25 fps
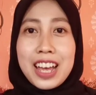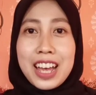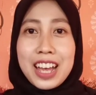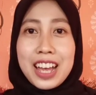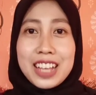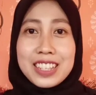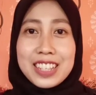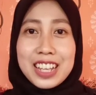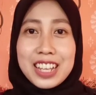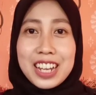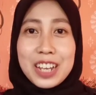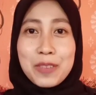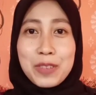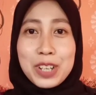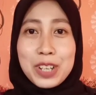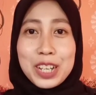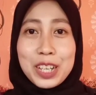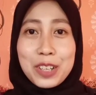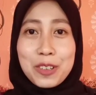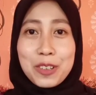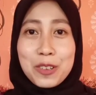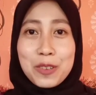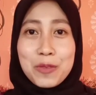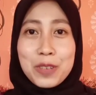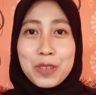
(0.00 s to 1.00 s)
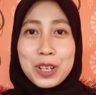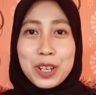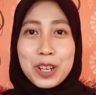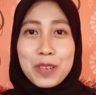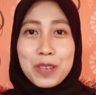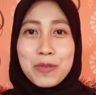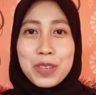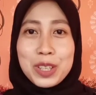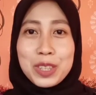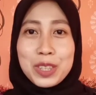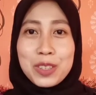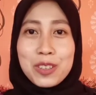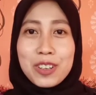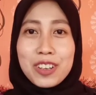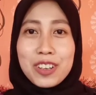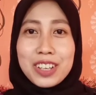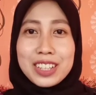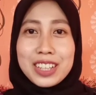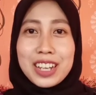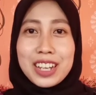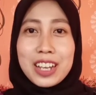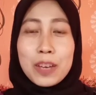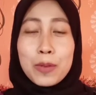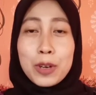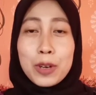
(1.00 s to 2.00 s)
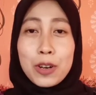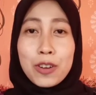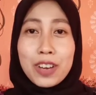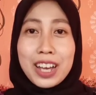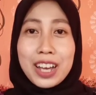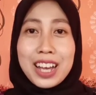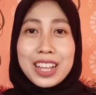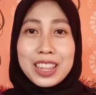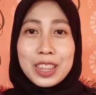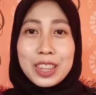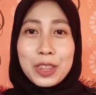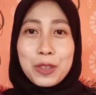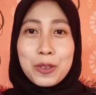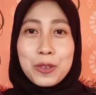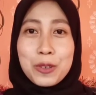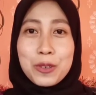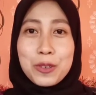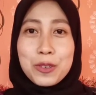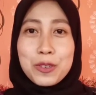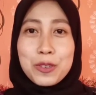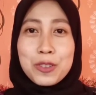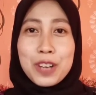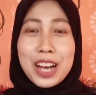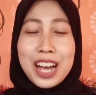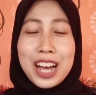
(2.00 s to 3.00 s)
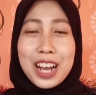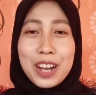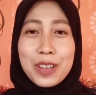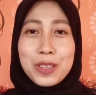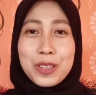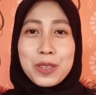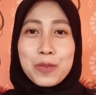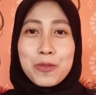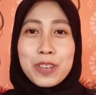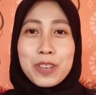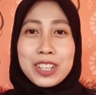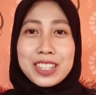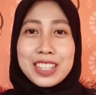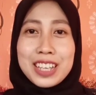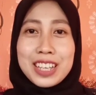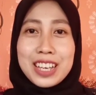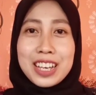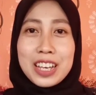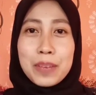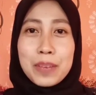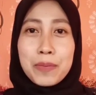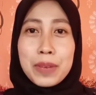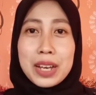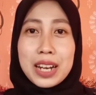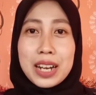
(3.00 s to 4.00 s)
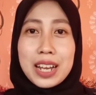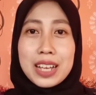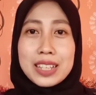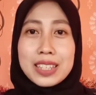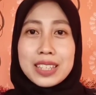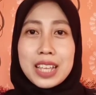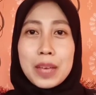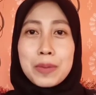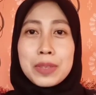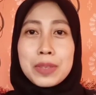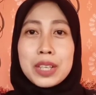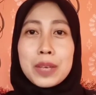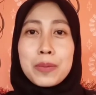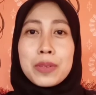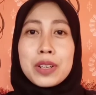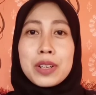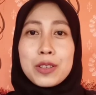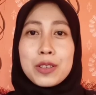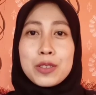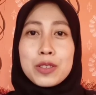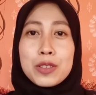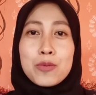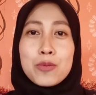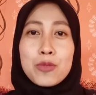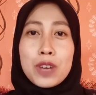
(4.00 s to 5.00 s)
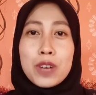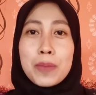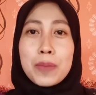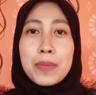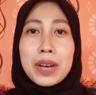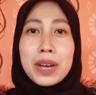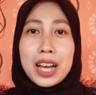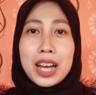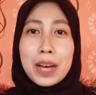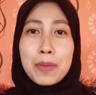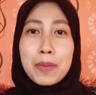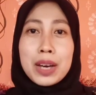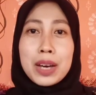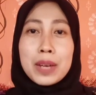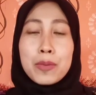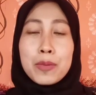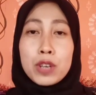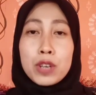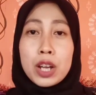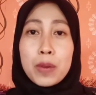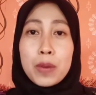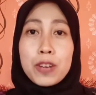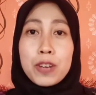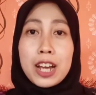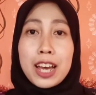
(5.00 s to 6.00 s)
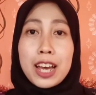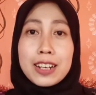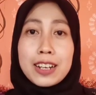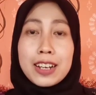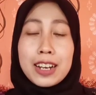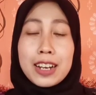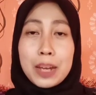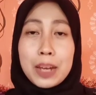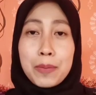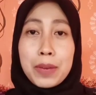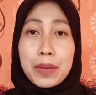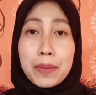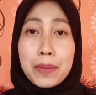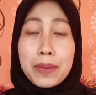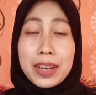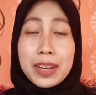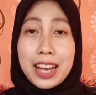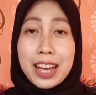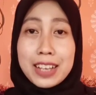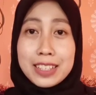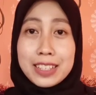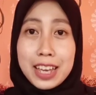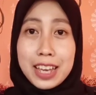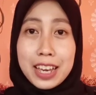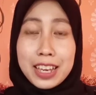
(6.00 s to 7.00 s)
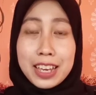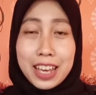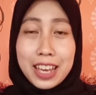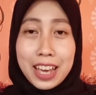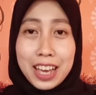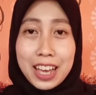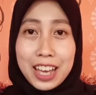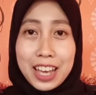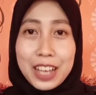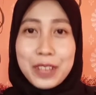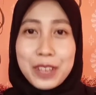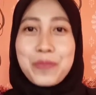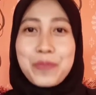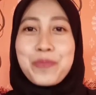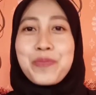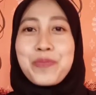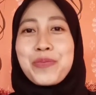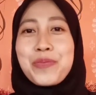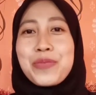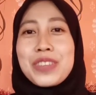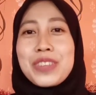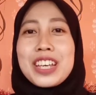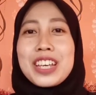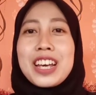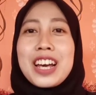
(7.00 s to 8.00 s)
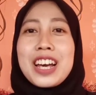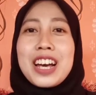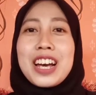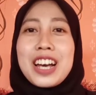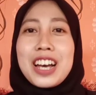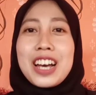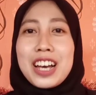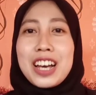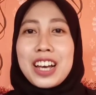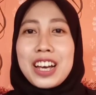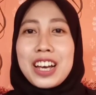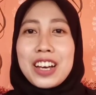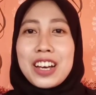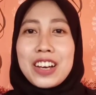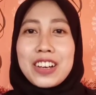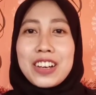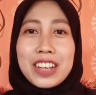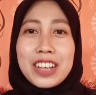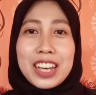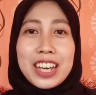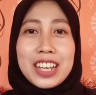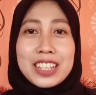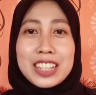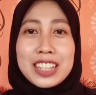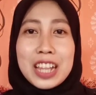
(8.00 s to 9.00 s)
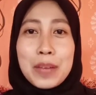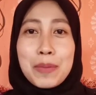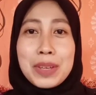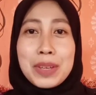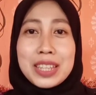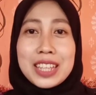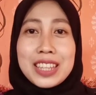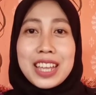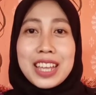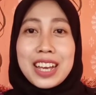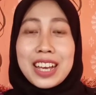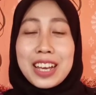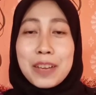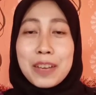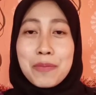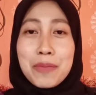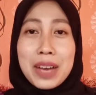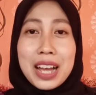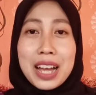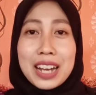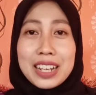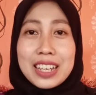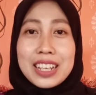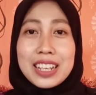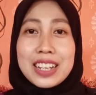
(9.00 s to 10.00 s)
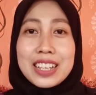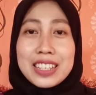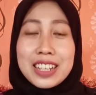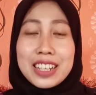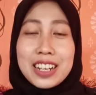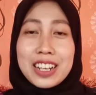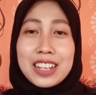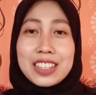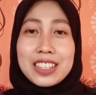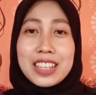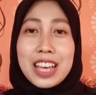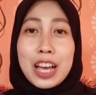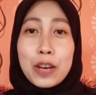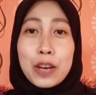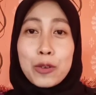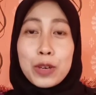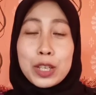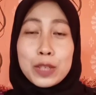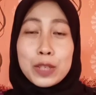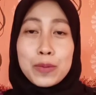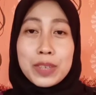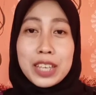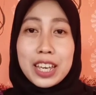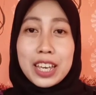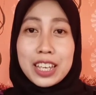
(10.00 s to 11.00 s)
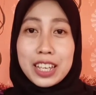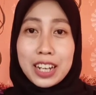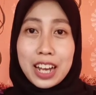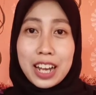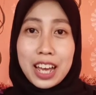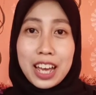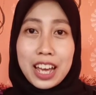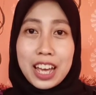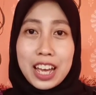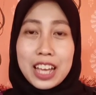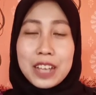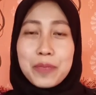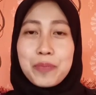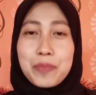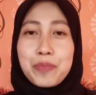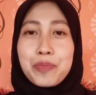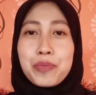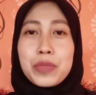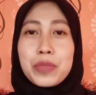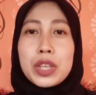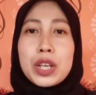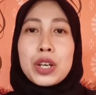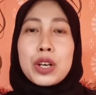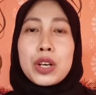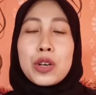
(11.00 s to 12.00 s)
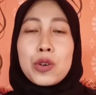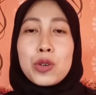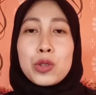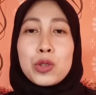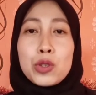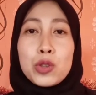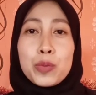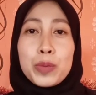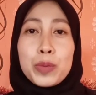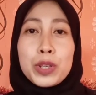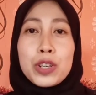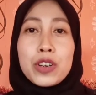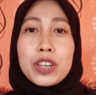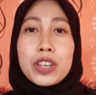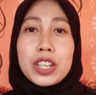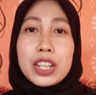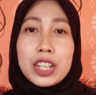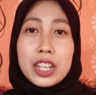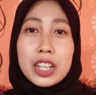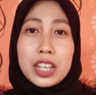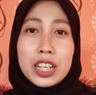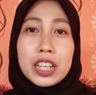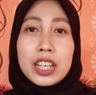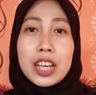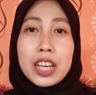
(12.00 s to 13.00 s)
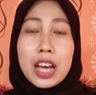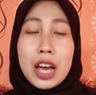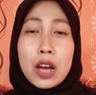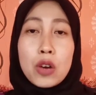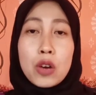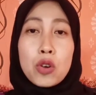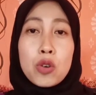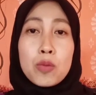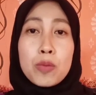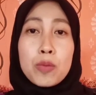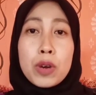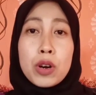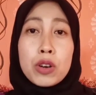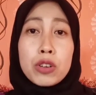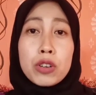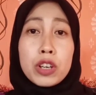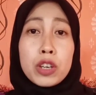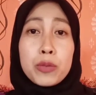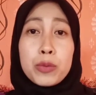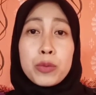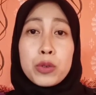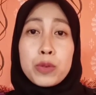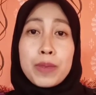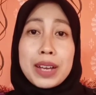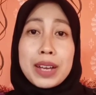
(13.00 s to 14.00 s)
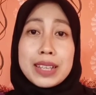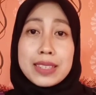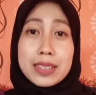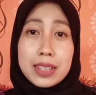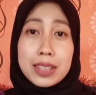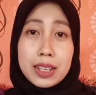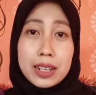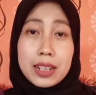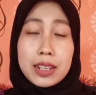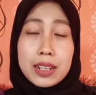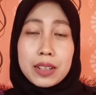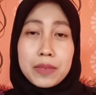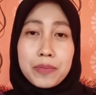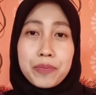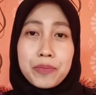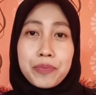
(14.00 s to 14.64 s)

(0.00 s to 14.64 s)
Assalamualaikum warahmatullahi wabarakatuh Halo semuanya, para subscriberku semua Apa kabar? Mudah-mudahan kalian baik-baik aja ya Oke, selamat datang kembali di channelnya aku Isma Jahira Untuk video ini, aku mau review masker